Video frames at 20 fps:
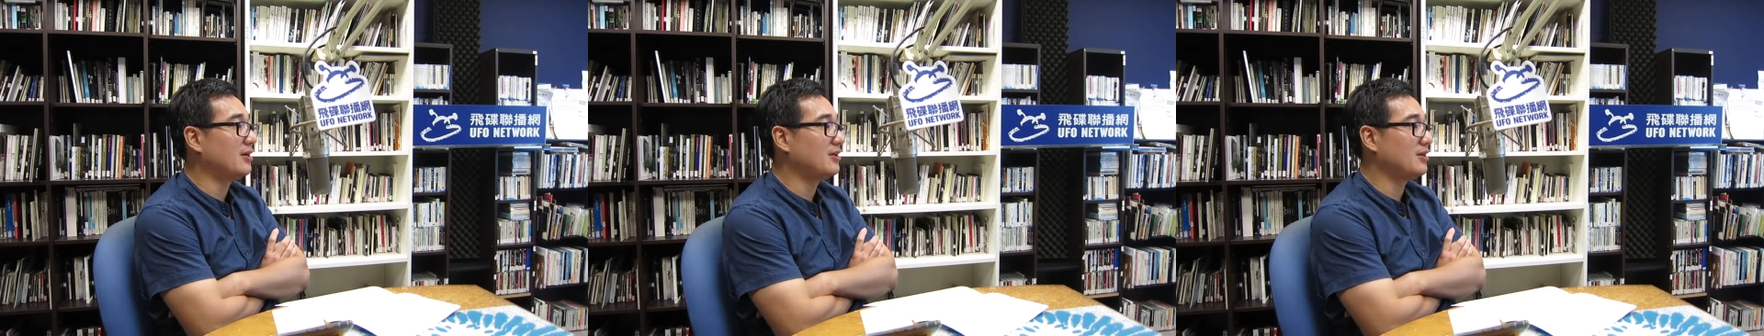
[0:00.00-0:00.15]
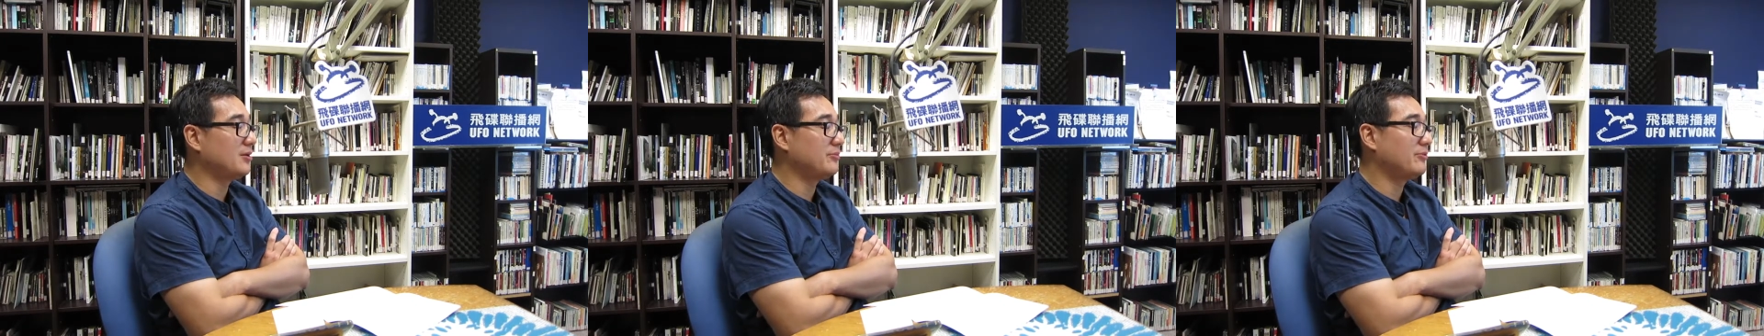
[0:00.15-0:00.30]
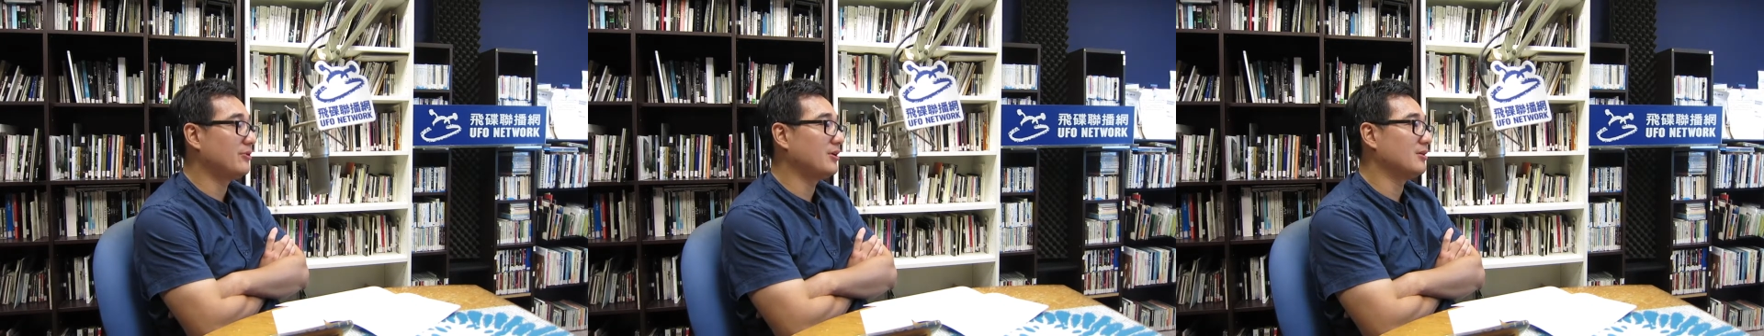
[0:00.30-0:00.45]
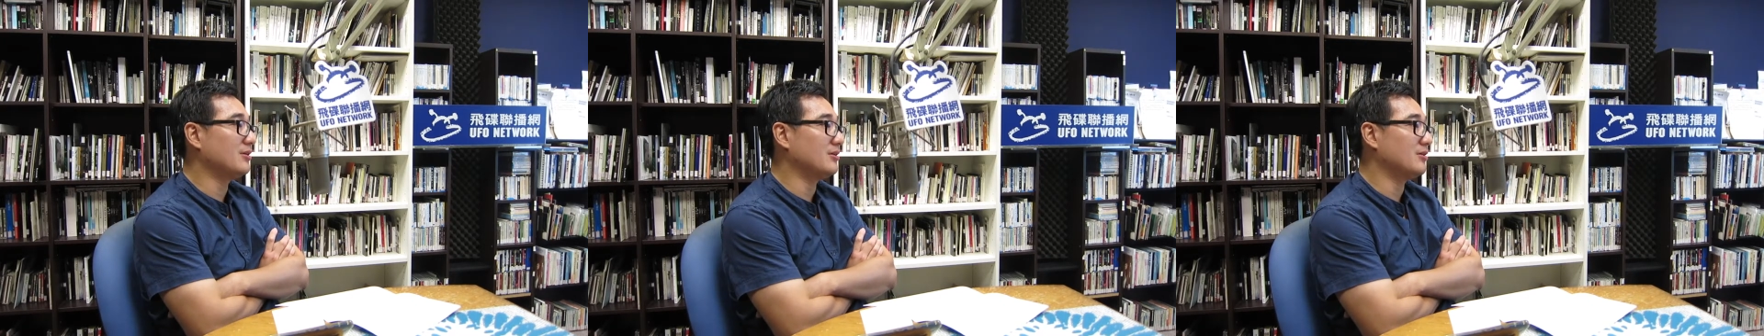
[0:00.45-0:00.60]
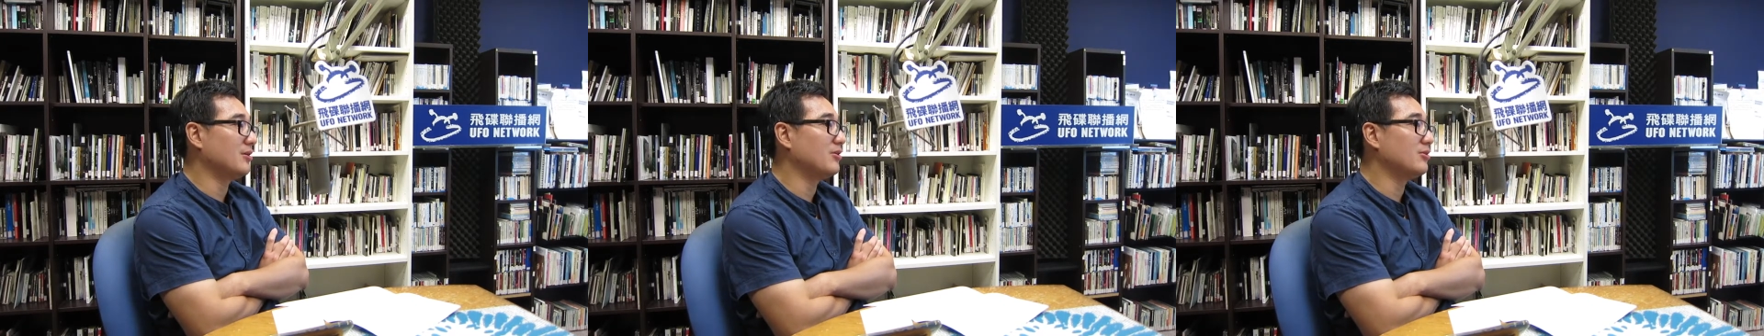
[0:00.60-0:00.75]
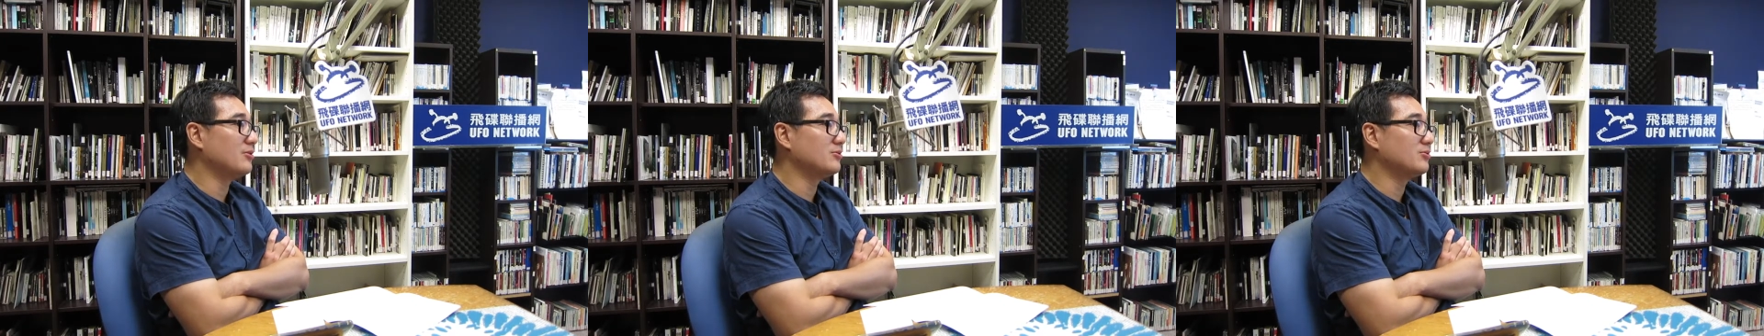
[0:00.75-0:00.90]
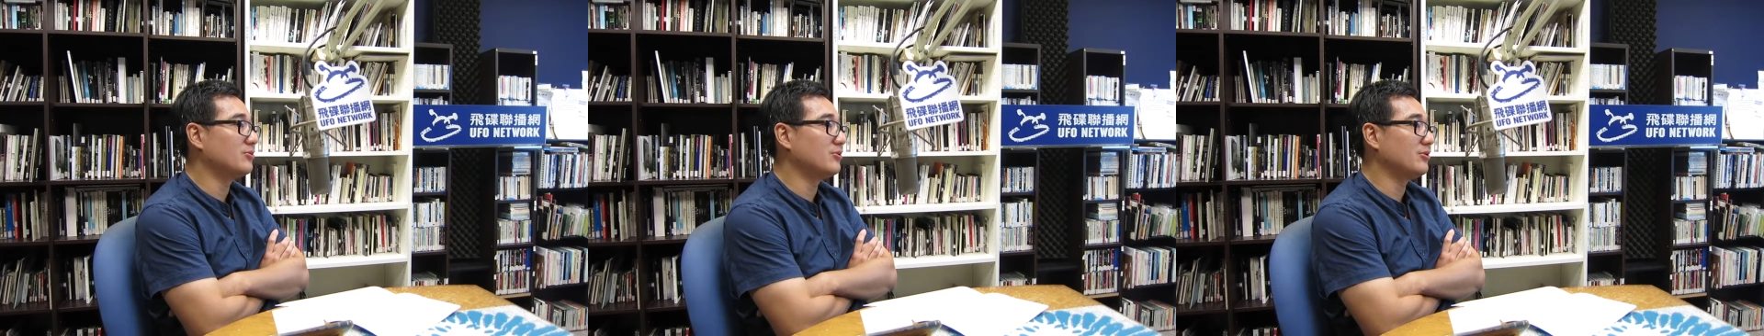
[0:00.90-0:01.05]
要不然以
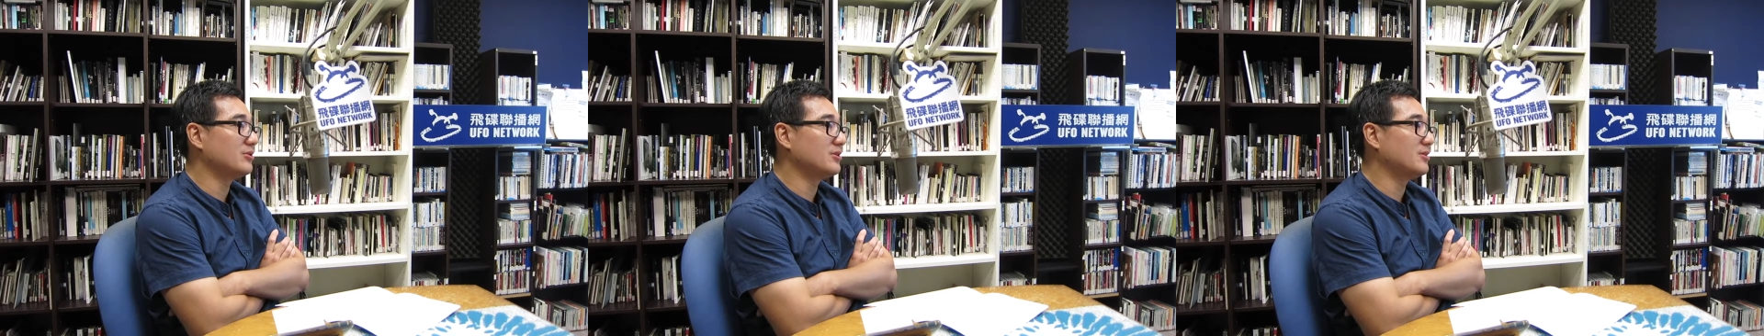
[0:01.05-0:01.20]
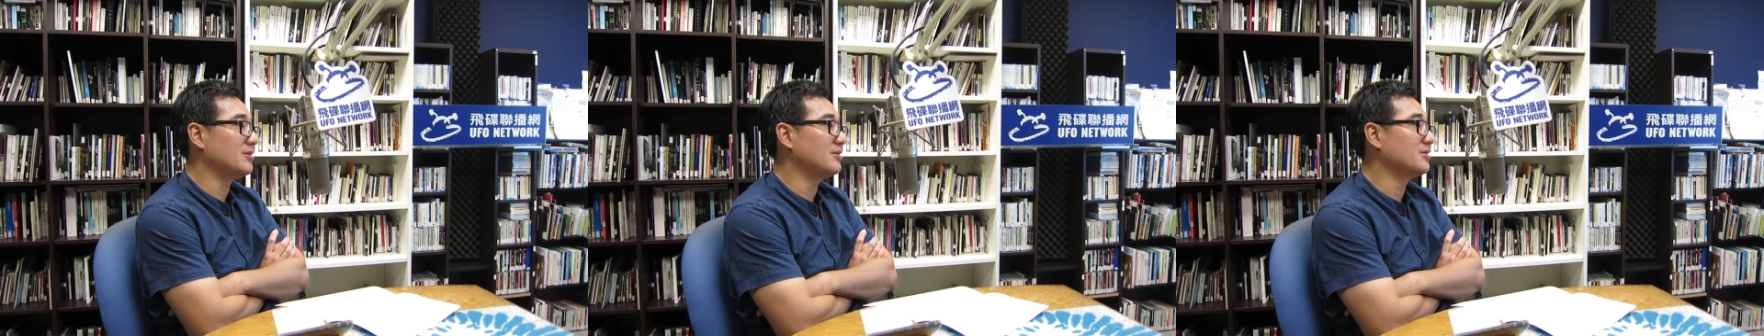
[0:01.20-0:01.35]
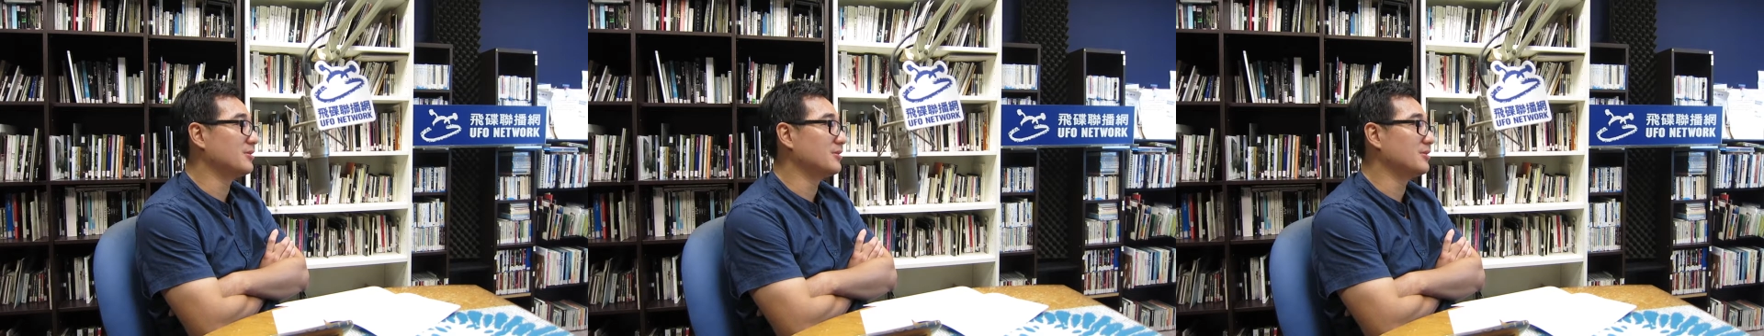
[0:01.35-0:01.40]
后说真的